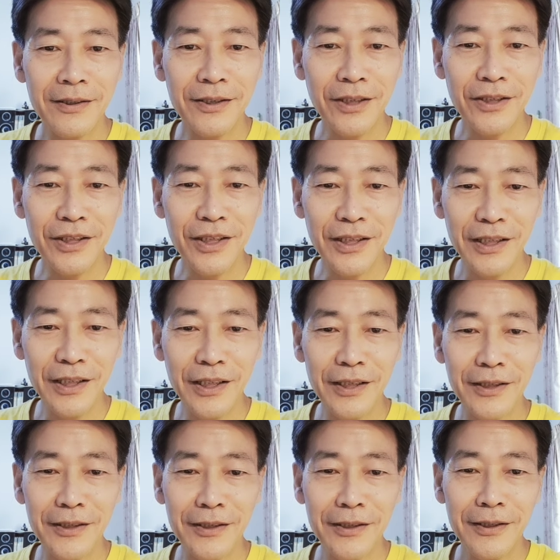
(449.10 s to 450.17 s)
真心
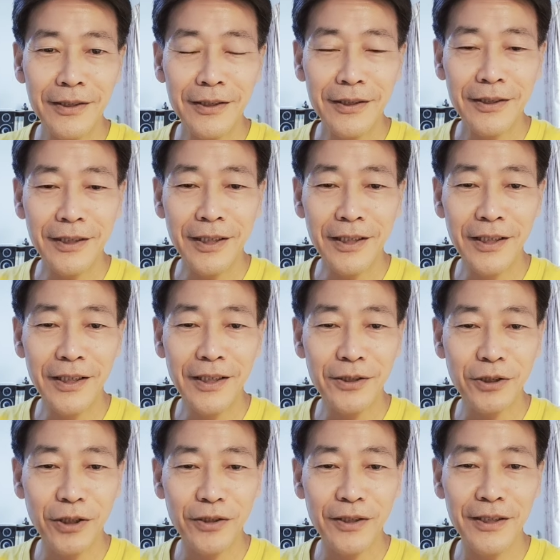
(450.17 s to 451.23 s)
的，天地的
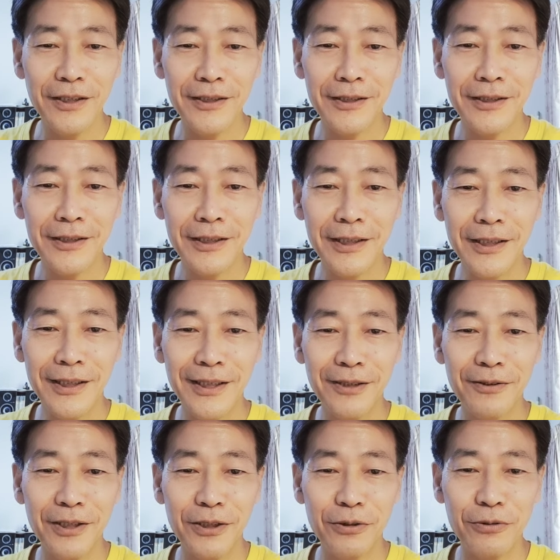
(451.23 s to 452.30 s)
宠儿一
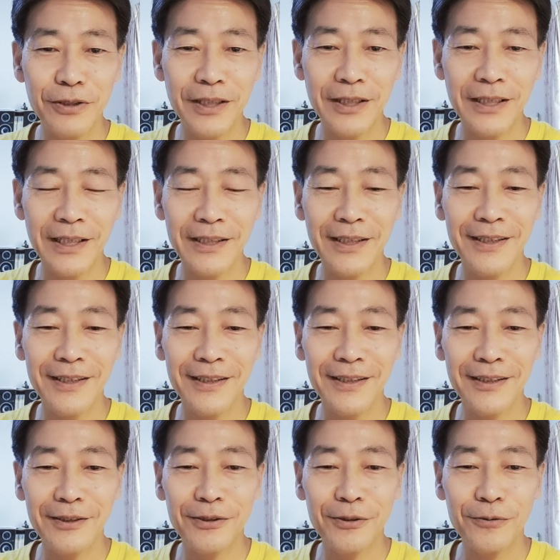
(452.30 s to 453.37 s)
定会出现在这里，
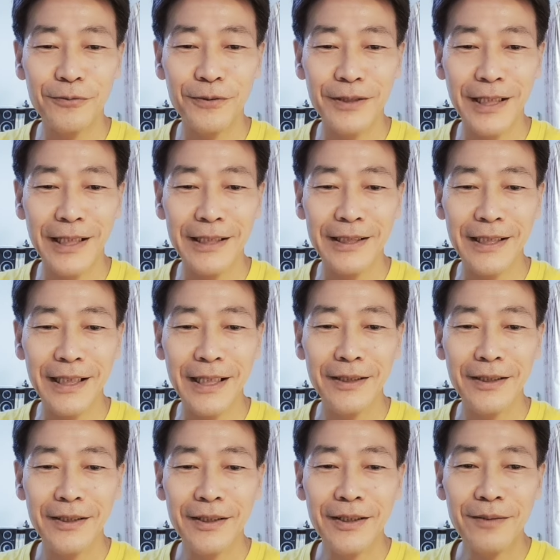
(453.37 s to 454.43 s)
祝福大家，
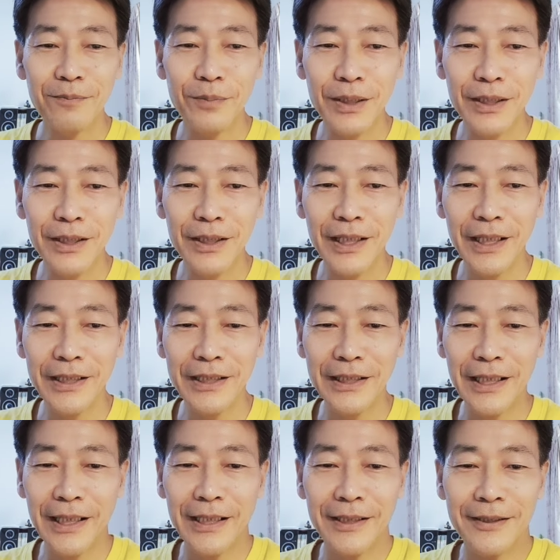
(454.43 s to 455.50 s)
明天
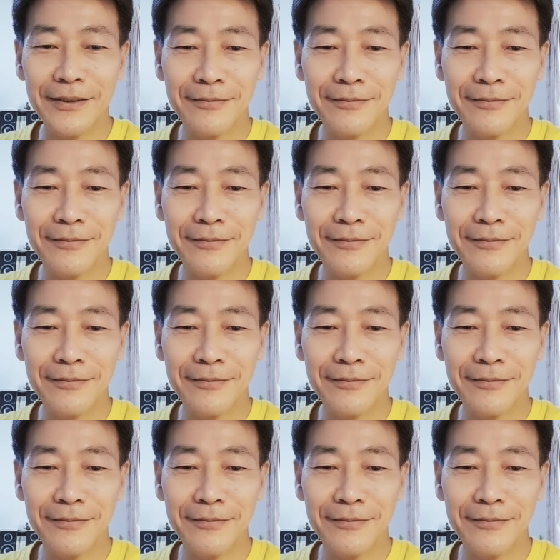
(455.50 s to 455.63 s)
见。